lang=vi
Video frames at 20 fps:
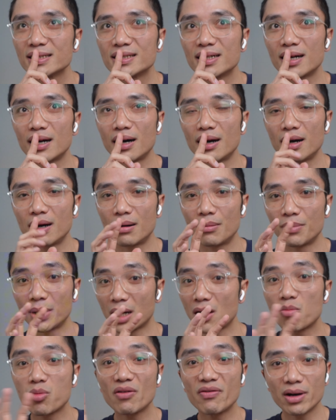uh, mình
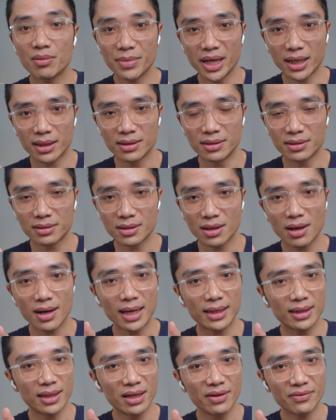không có phân biệt được nó
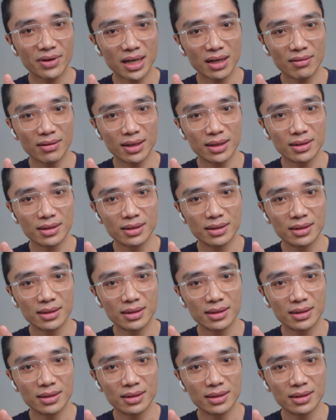là tiếng violin